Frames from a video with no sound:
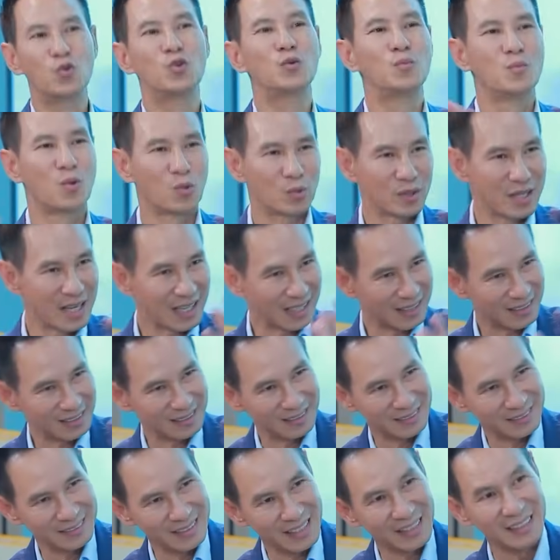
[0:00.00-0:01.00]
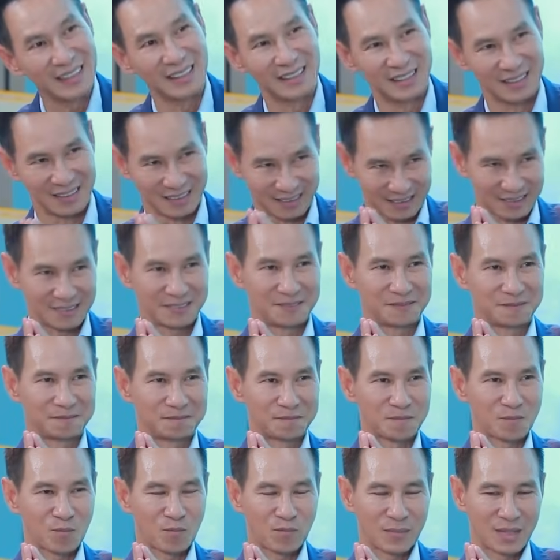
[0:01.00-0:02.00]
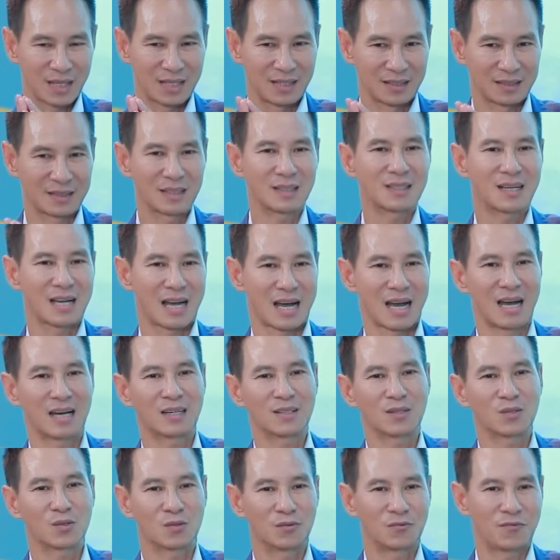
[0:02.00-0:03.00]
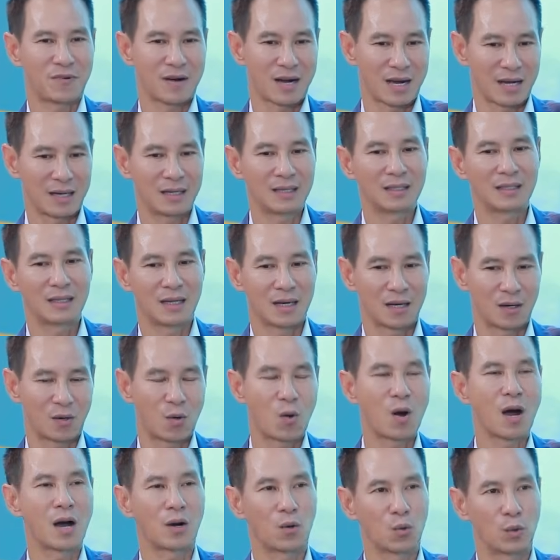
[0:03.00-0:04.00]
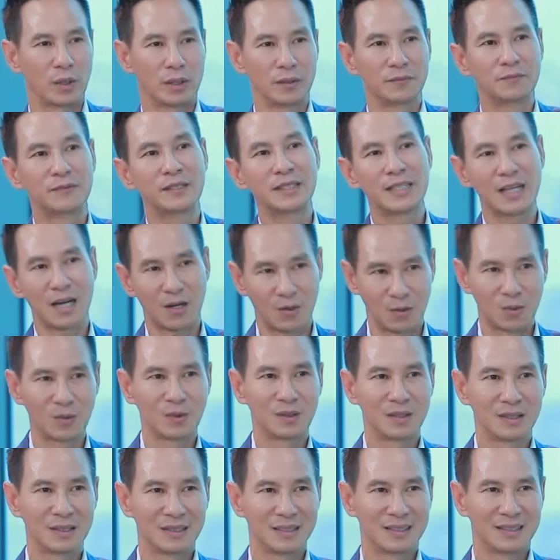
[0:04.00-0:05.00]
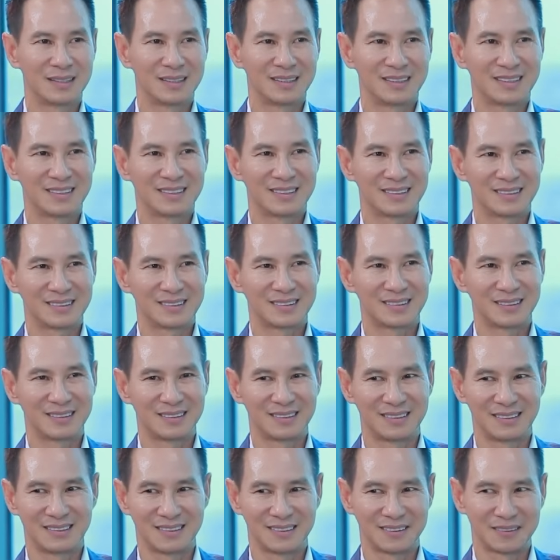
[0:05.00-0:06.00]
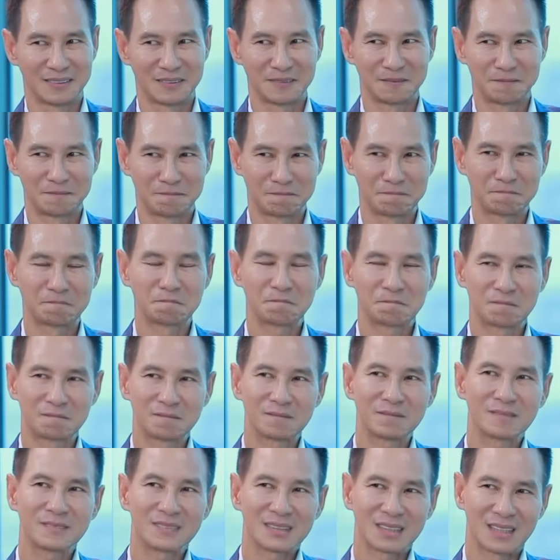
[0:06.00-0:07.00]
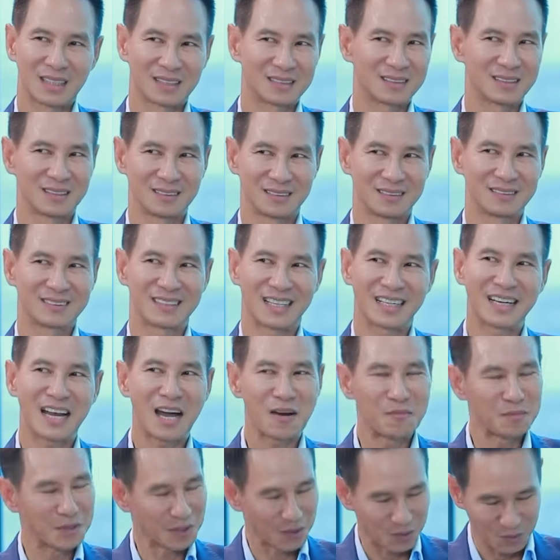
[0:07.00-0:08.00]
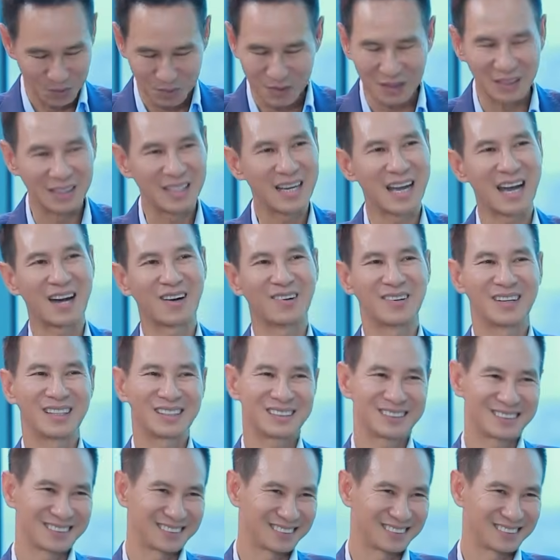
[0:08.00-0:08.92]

nuôi một gia gia đình được thì tất cả nó cũng phải là hòa quyện với nhau thì um, thật sự cái nào mình cũng tự hào hết